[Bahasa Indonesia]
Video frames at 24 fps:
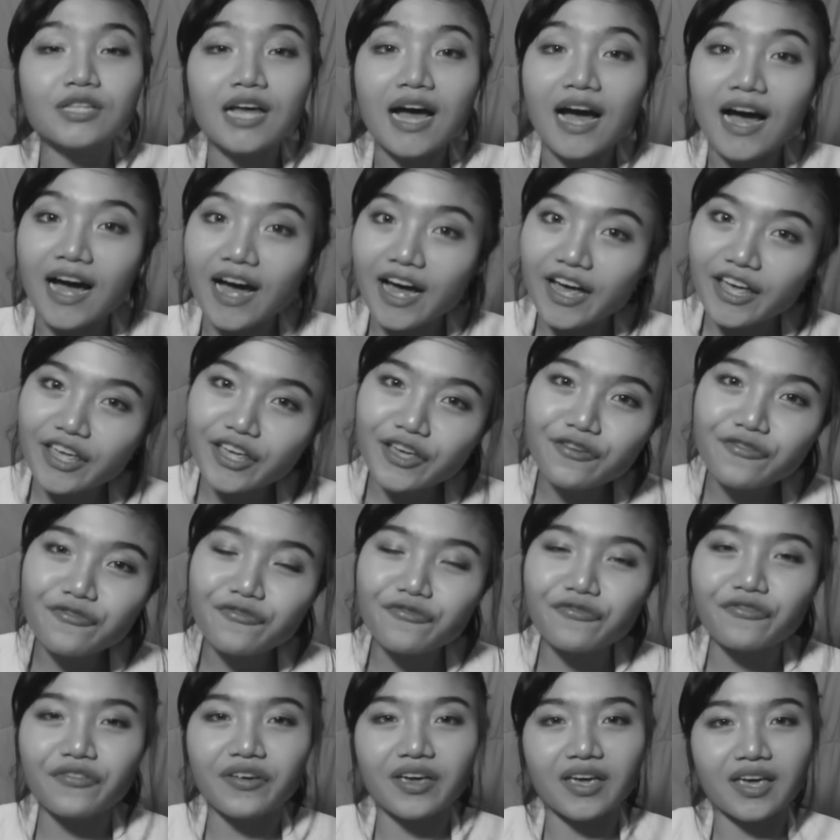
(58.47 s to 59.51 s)

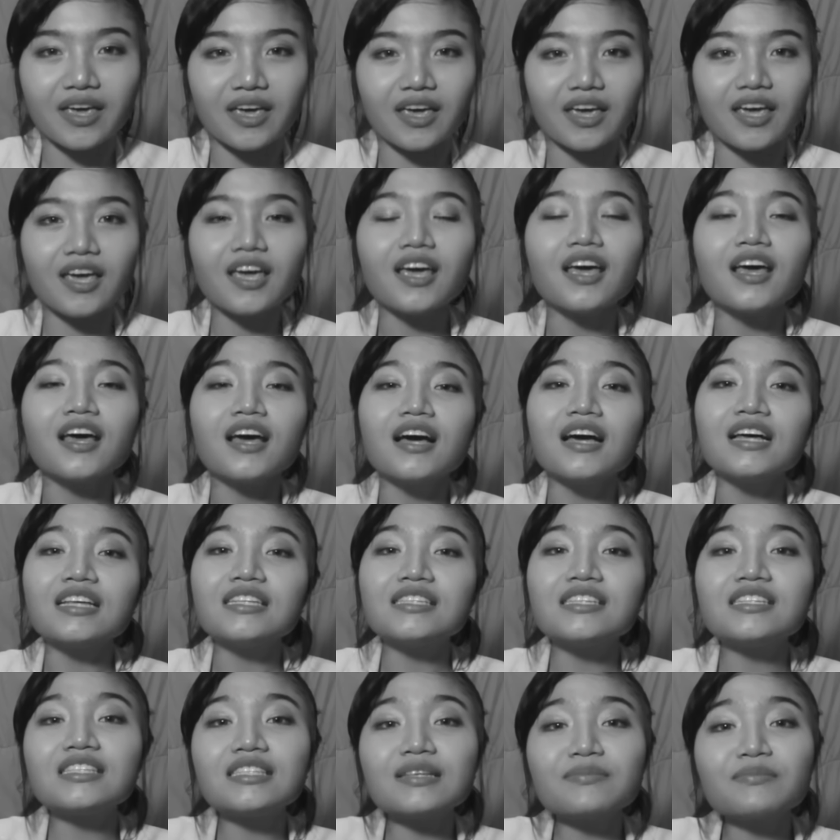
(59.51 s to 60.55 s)
HIV,
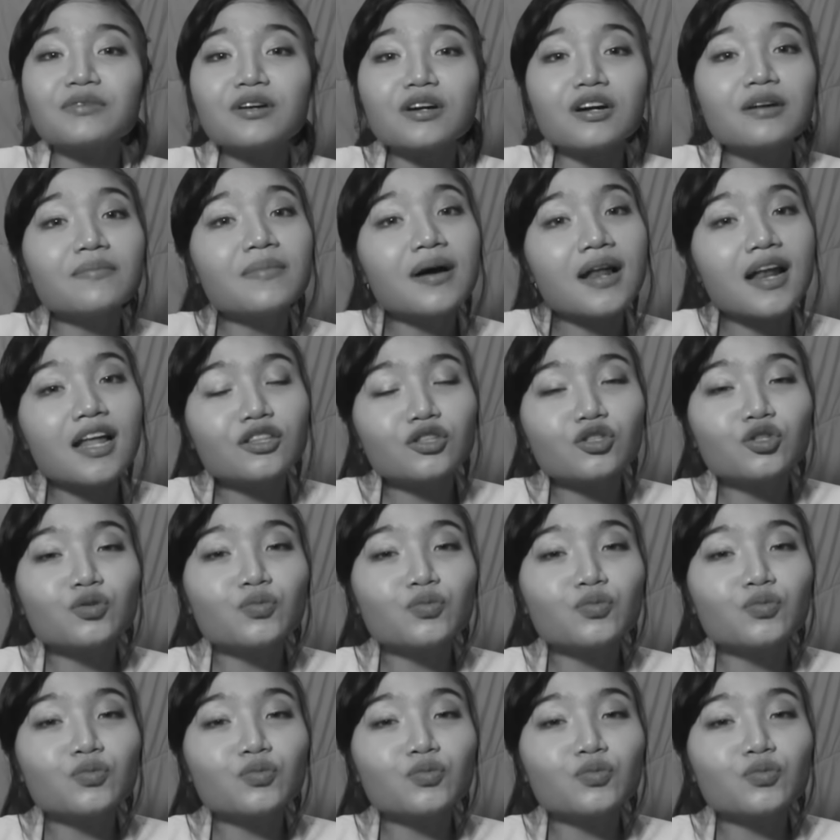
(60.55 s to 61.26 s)
sistem kekebalan